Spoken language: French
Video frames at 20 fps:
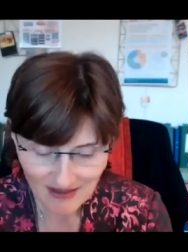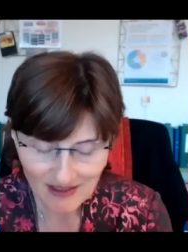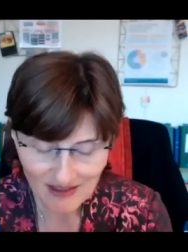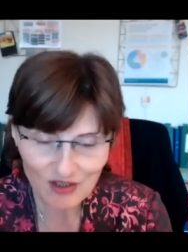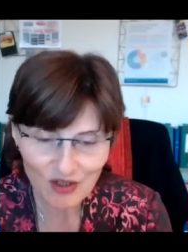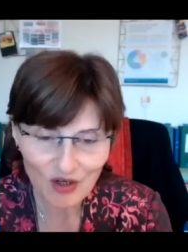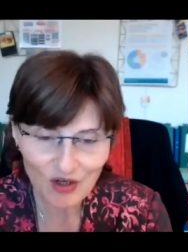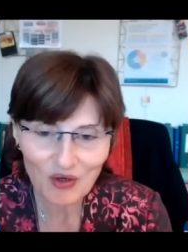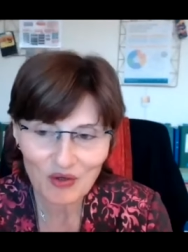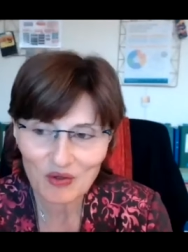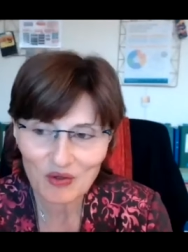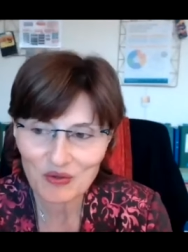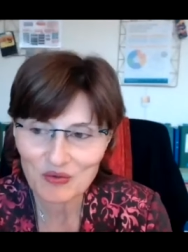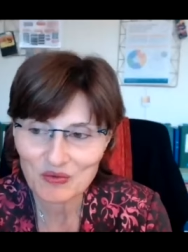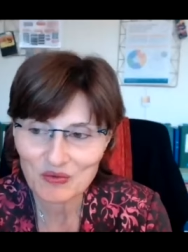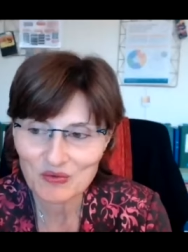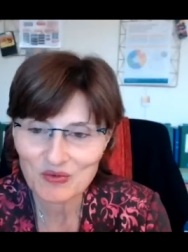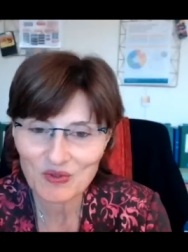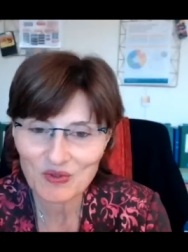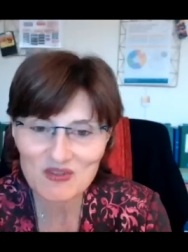D'ailleurs, euh,
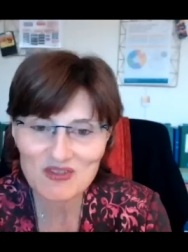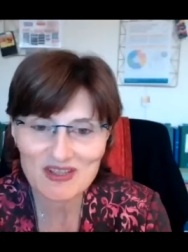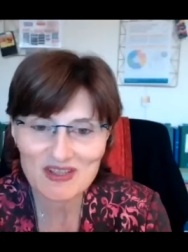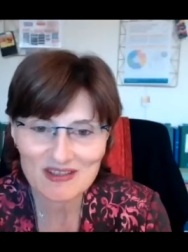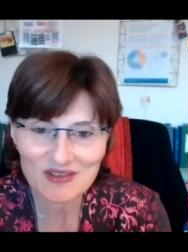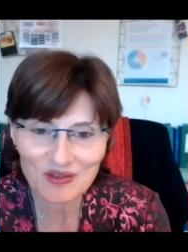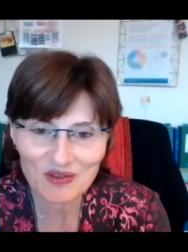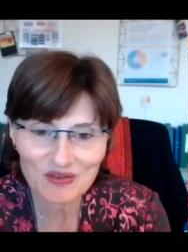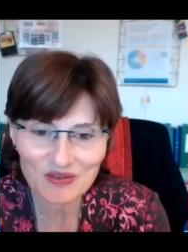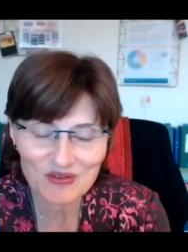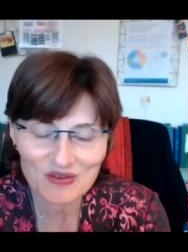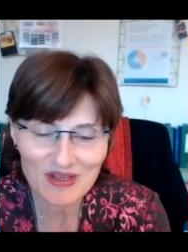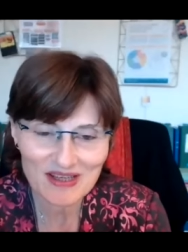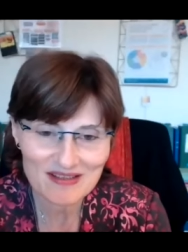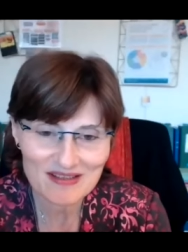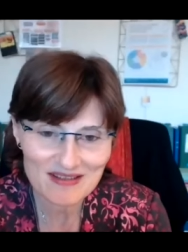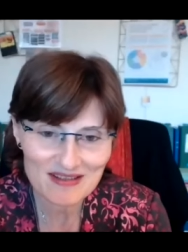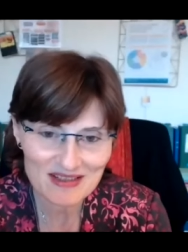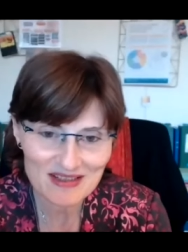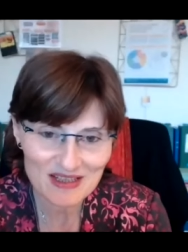une enseignante de
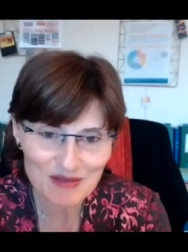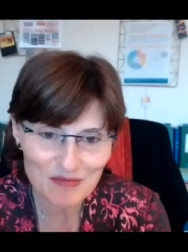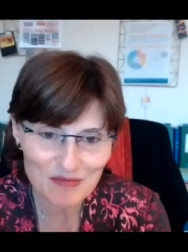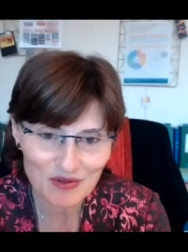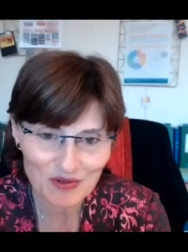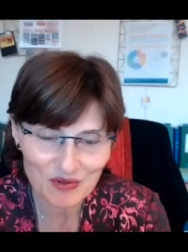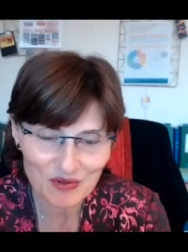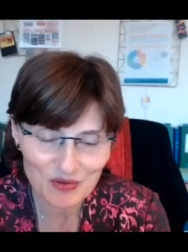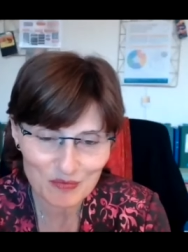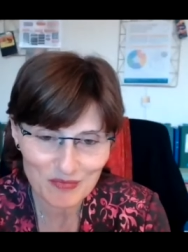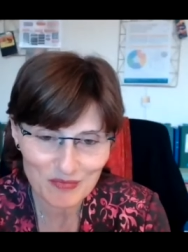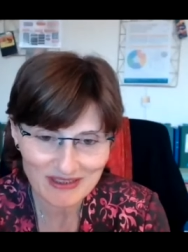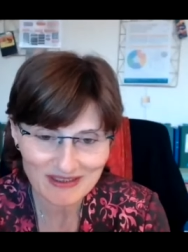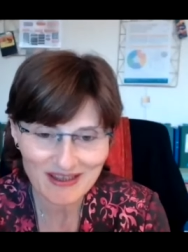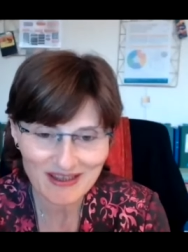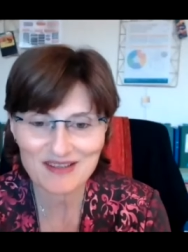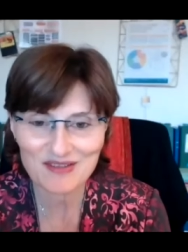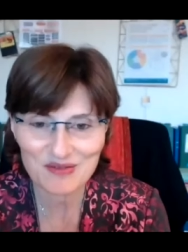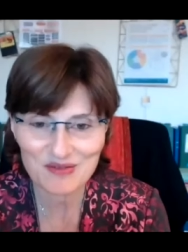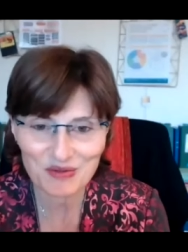l'ENSIB, euh, une
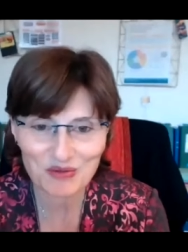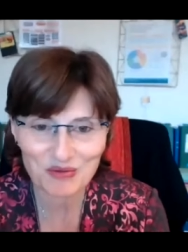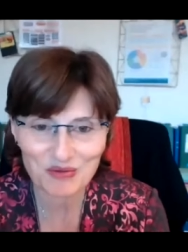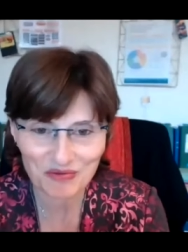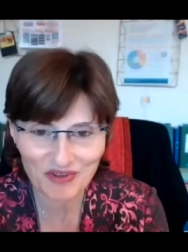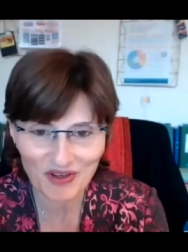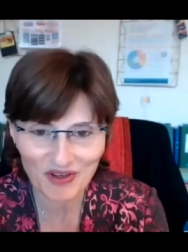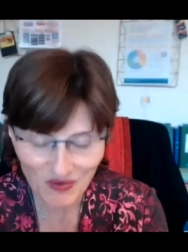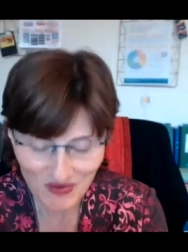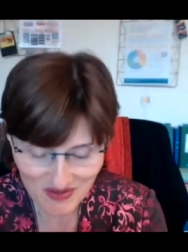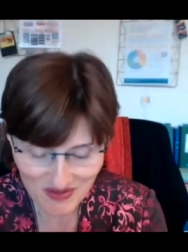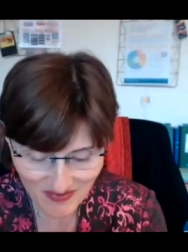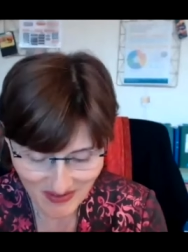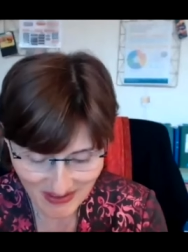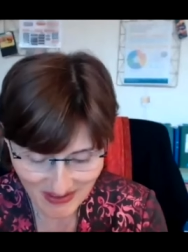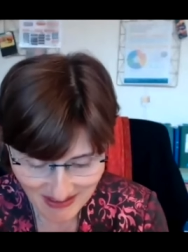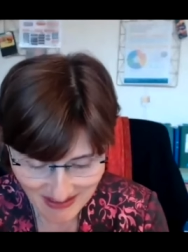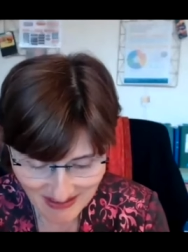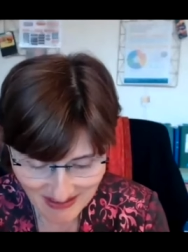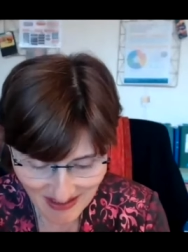maîtresse de conférence,
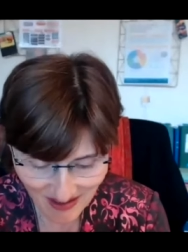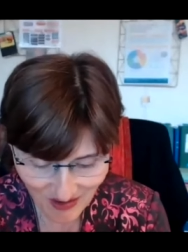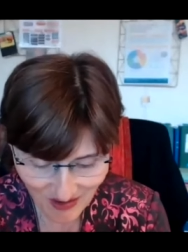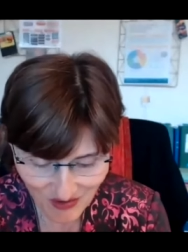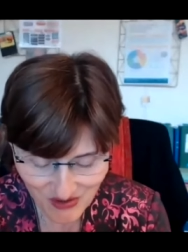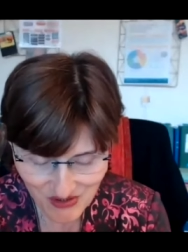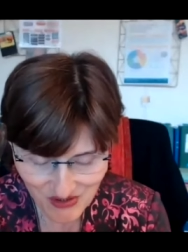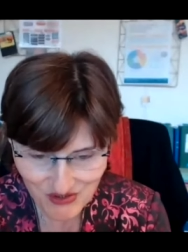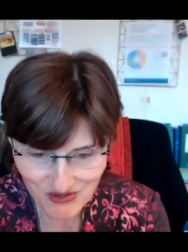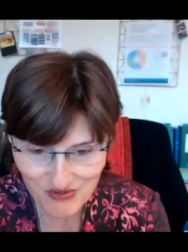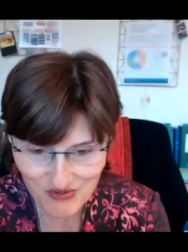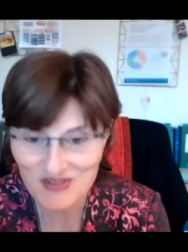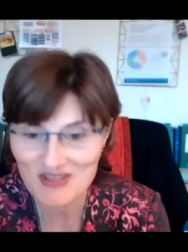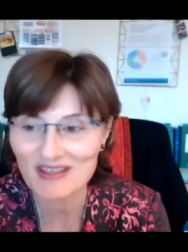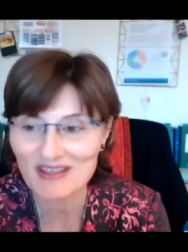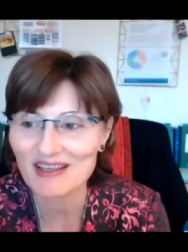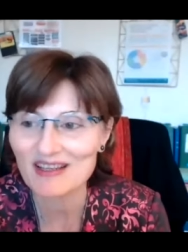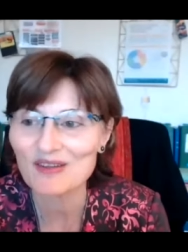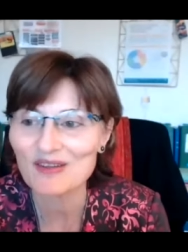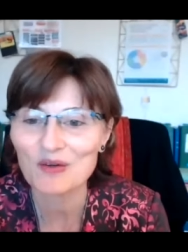Valérie Laroche, je
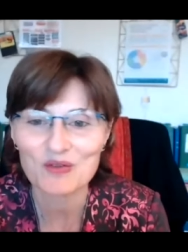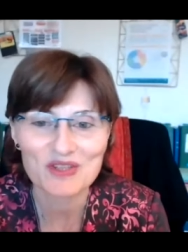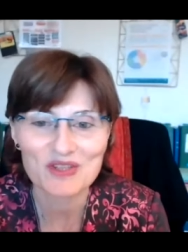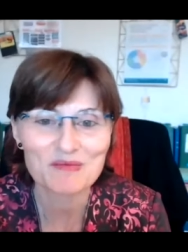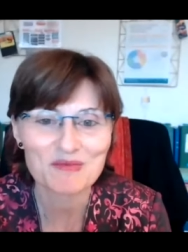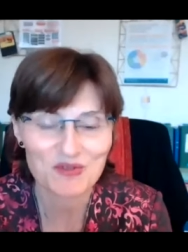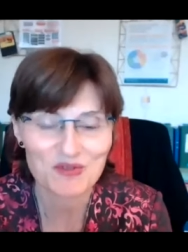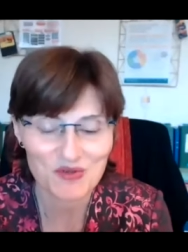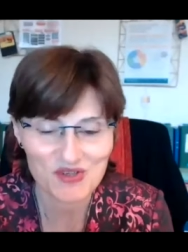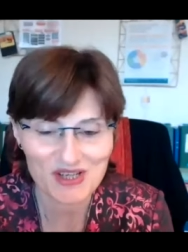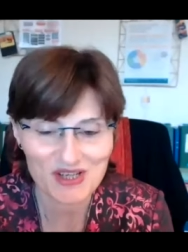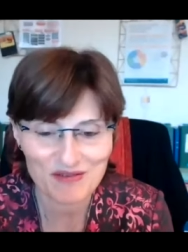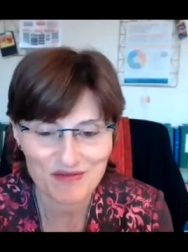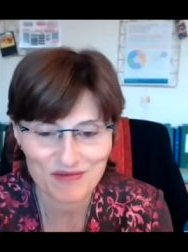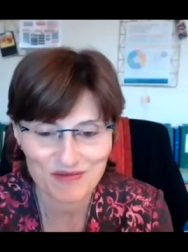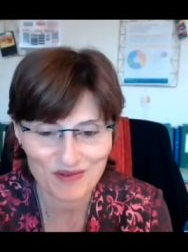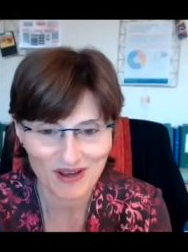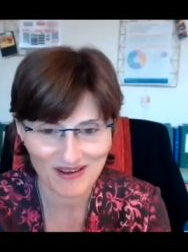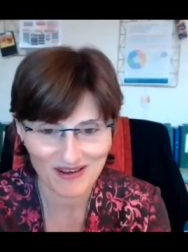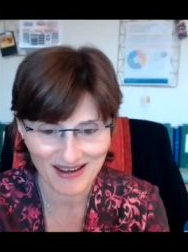sais qu'elle est en ligne parce que j'ai
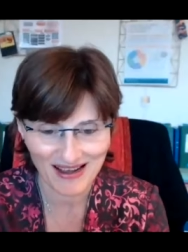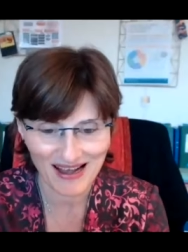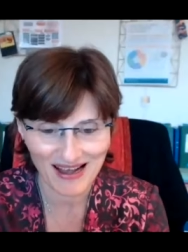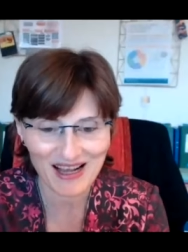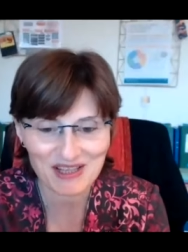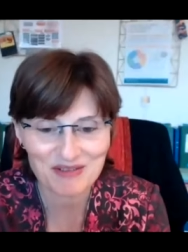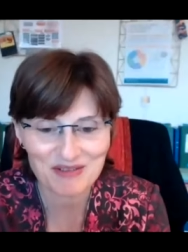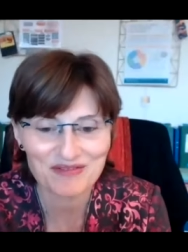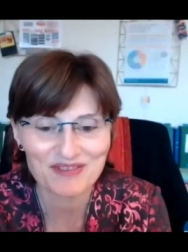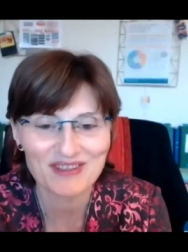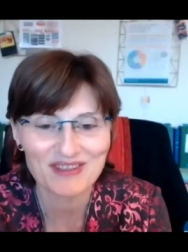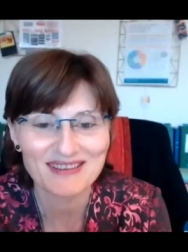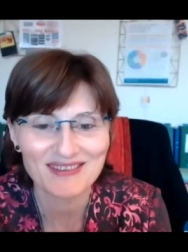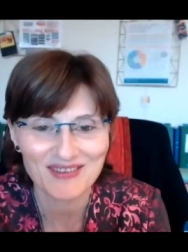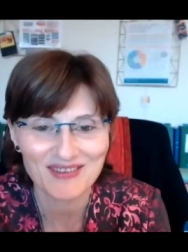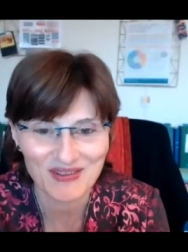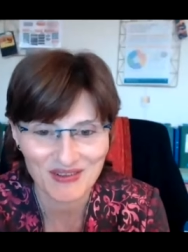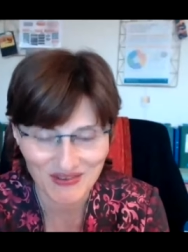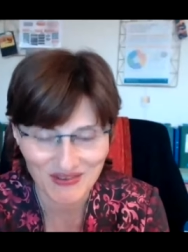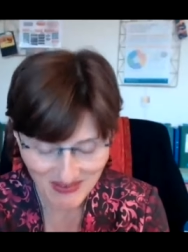vu euh, arriver
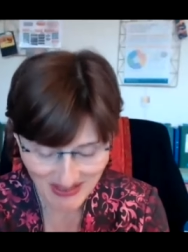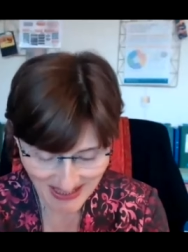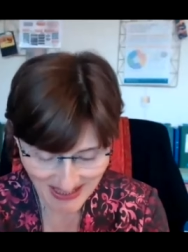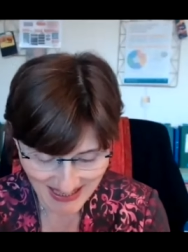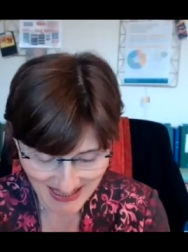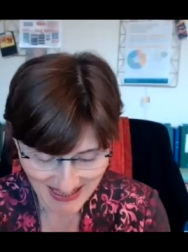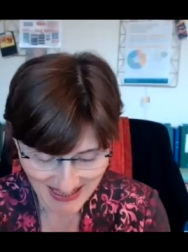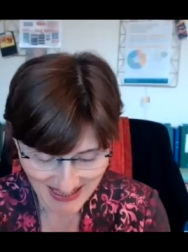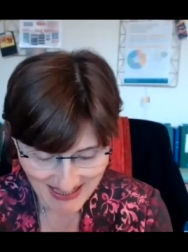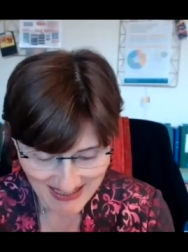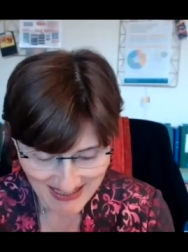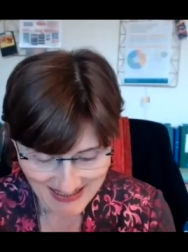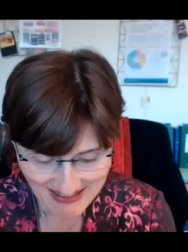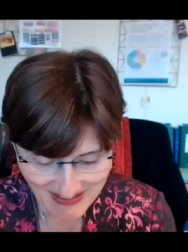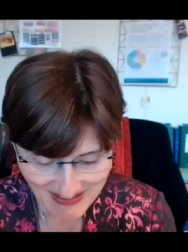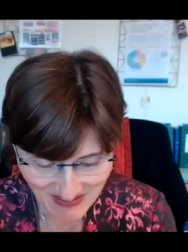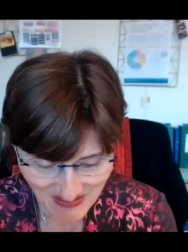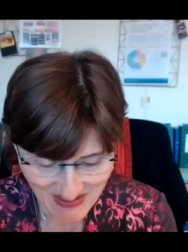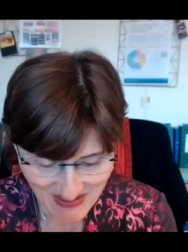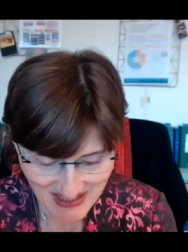dans,
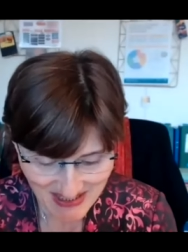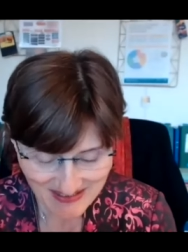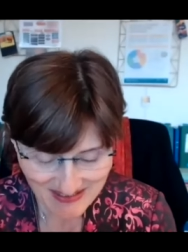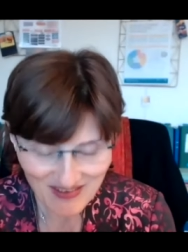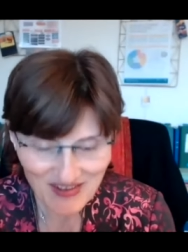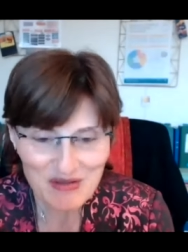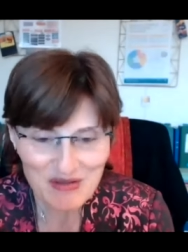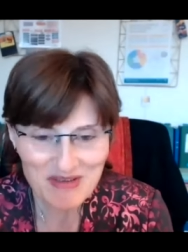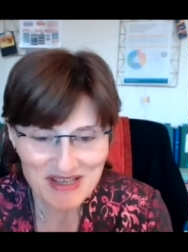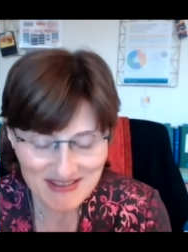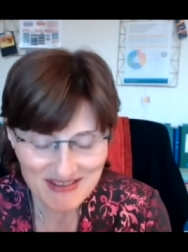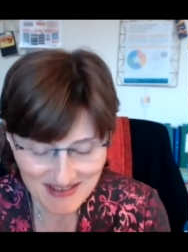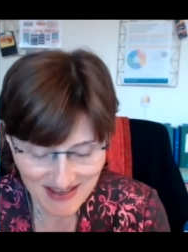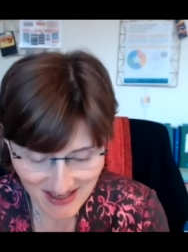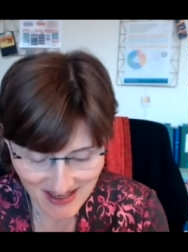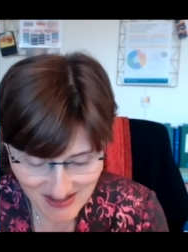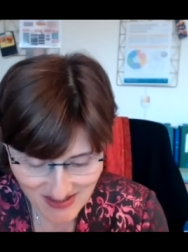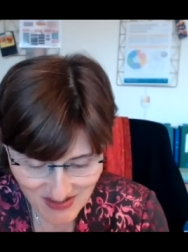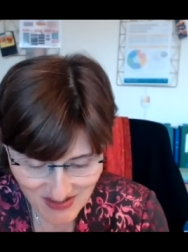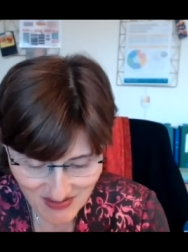les,
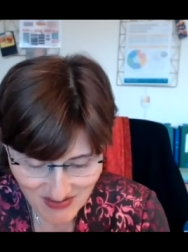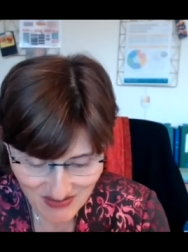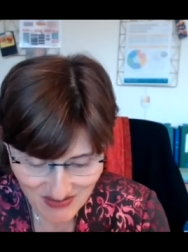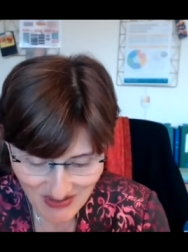messages,